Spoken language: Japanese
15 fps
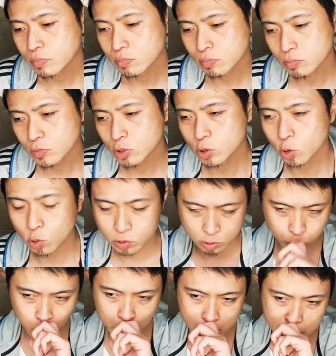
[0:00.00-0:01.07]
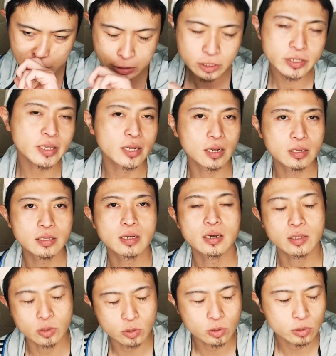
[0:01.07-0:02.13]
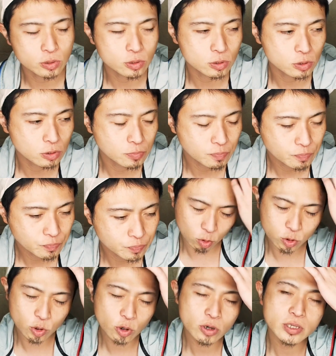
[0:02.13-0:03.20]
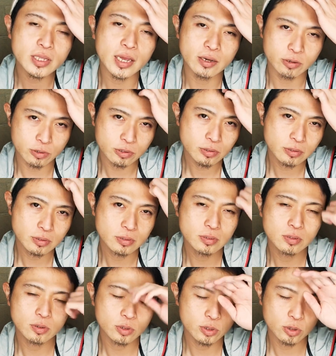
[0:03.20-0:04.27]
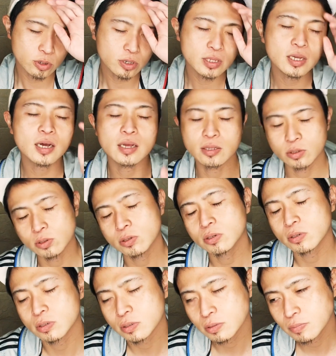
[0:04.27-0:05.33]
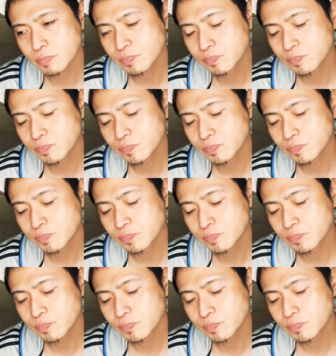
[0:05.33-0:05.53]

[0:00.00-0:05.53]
うんそそれについてなんだけど驚いたよ驚いたけど